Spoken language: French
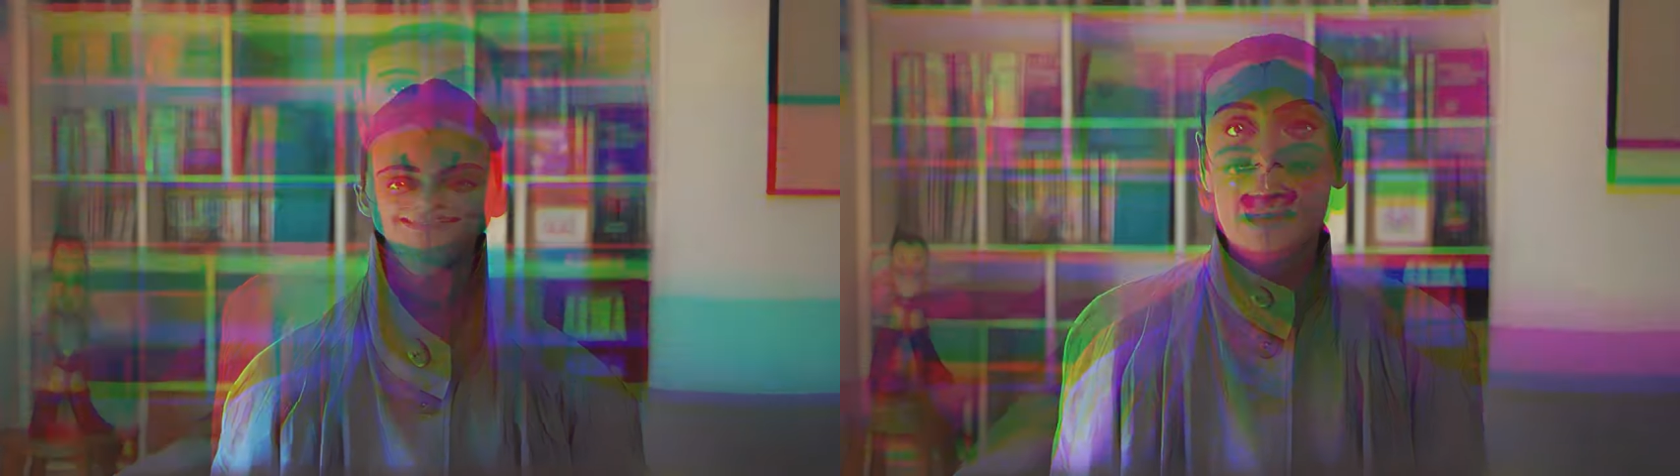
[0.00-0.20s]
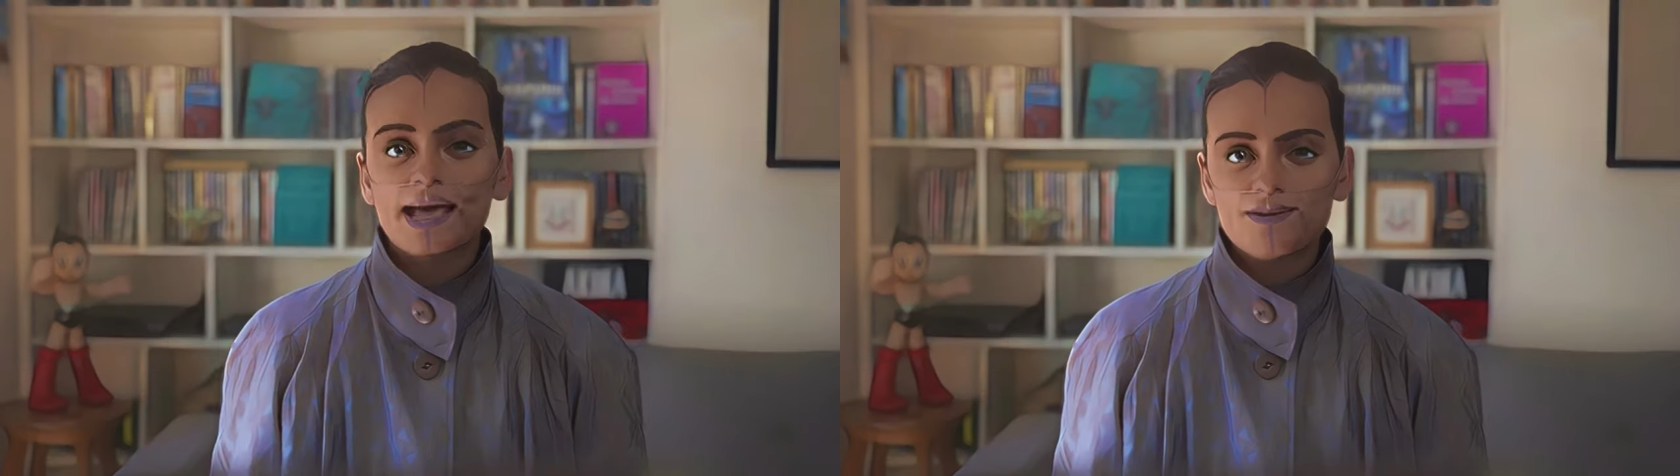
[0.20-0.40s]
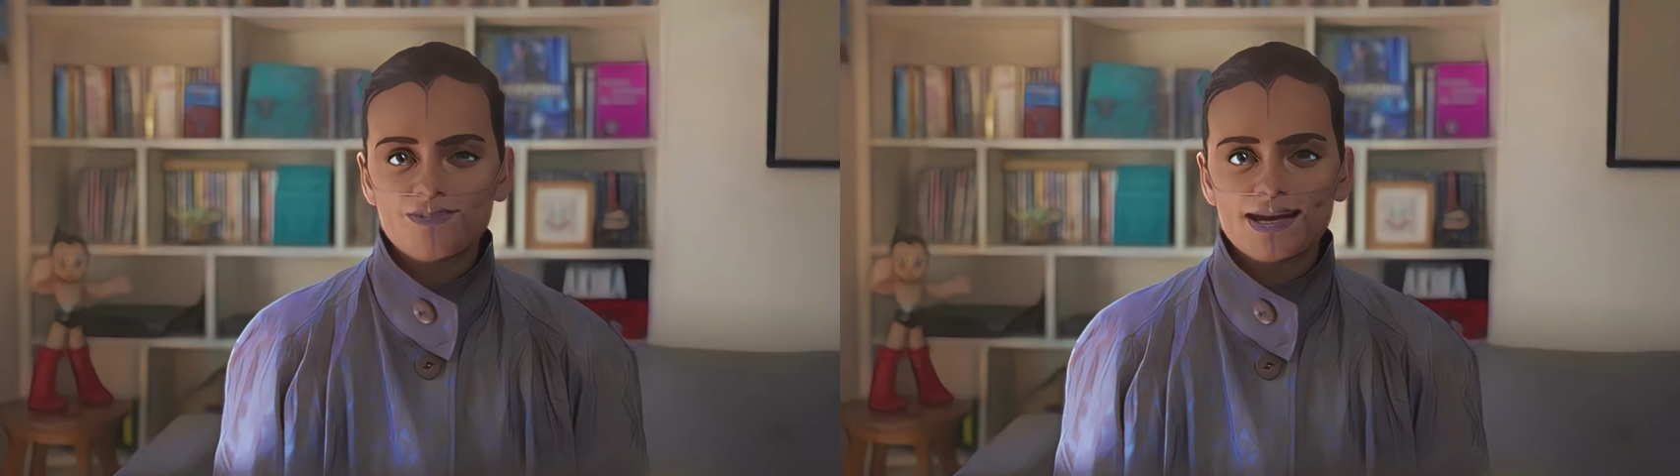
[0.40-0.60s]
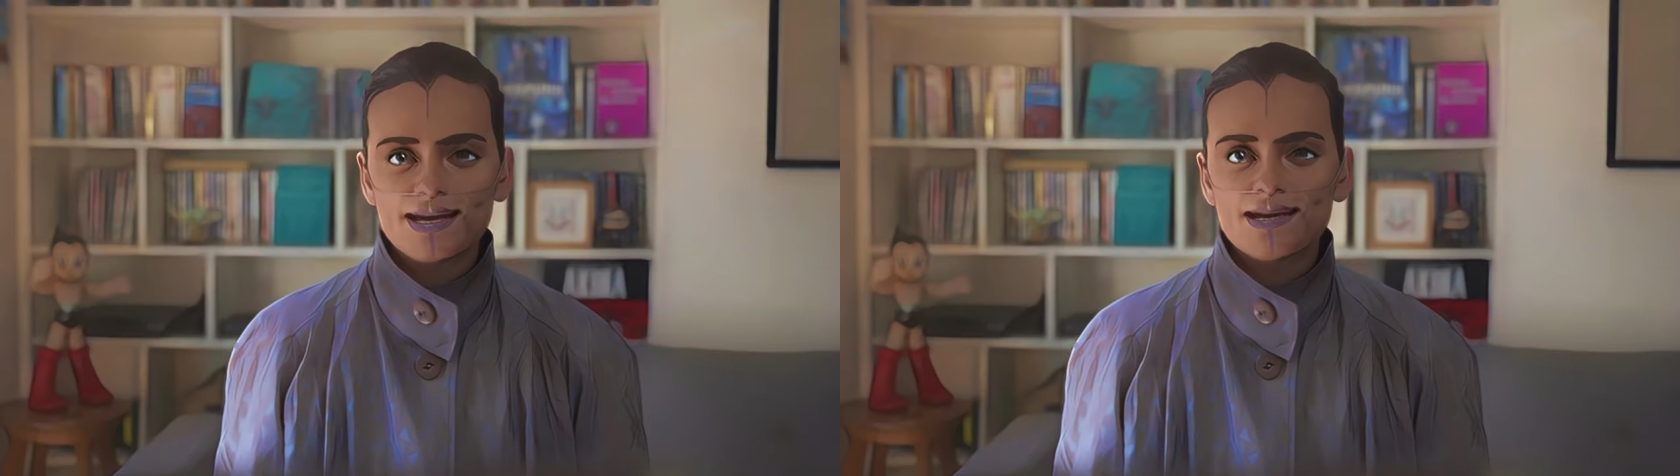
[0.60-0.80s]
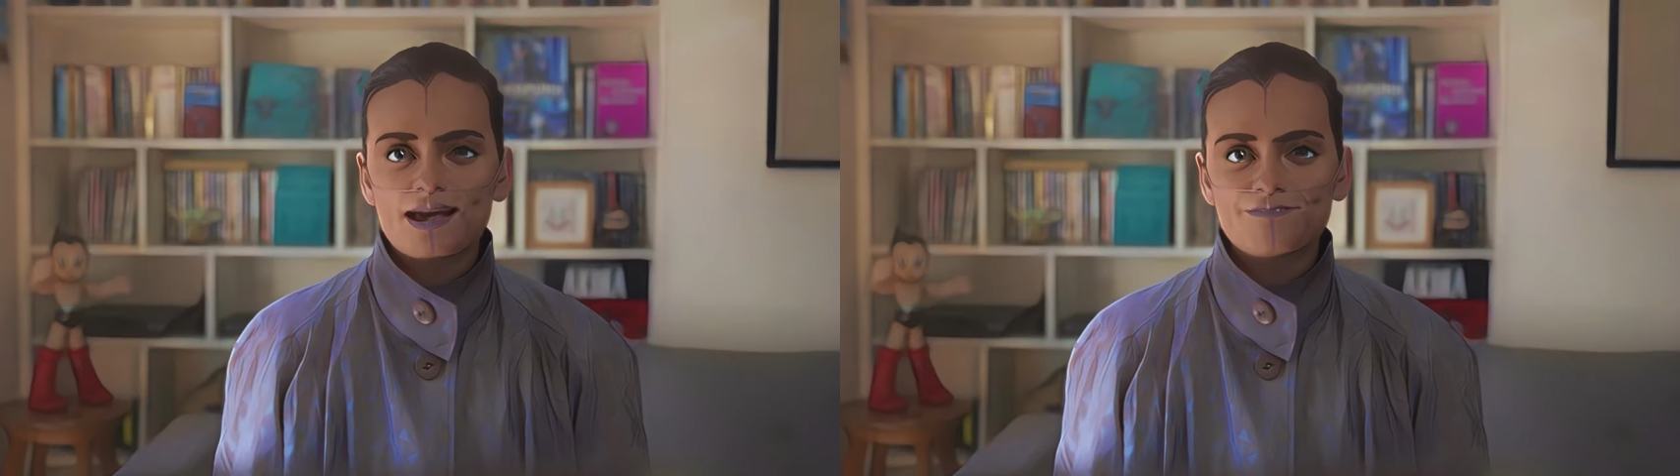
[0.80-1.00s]
C'est
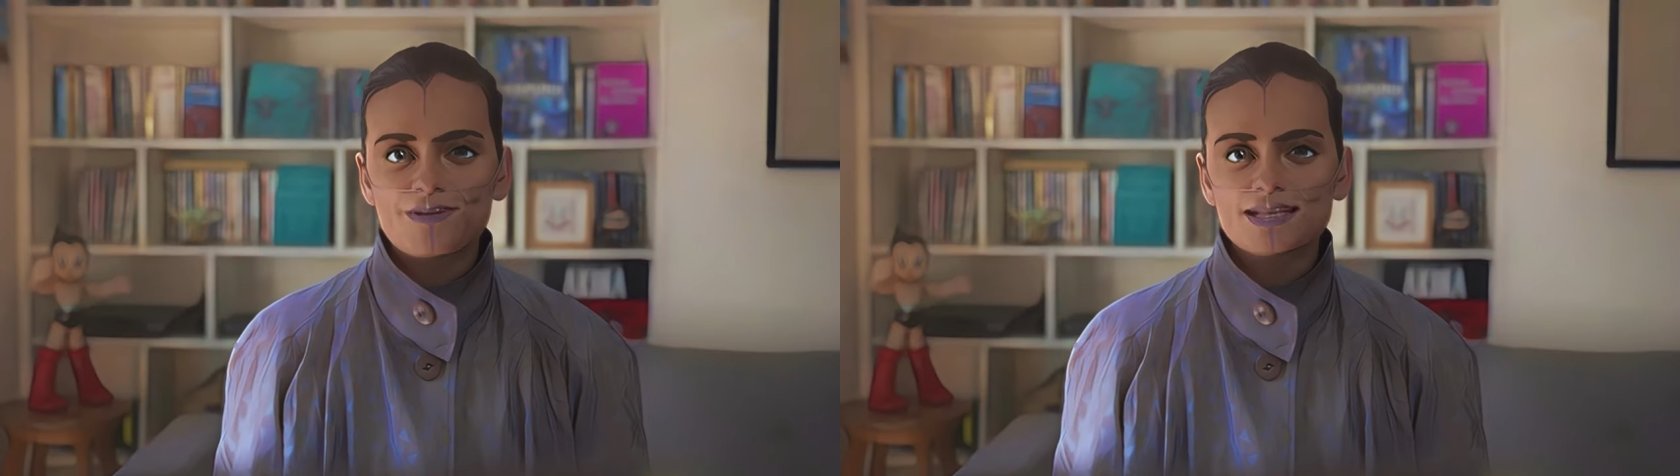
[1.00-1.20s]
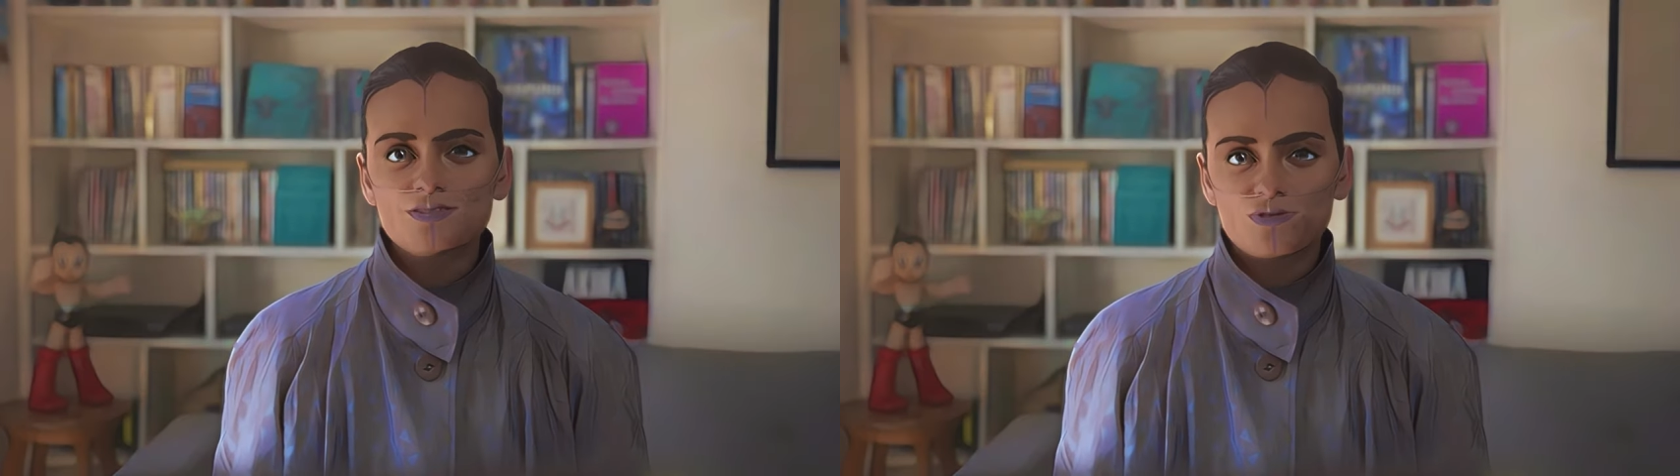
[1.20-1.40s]
révéler la face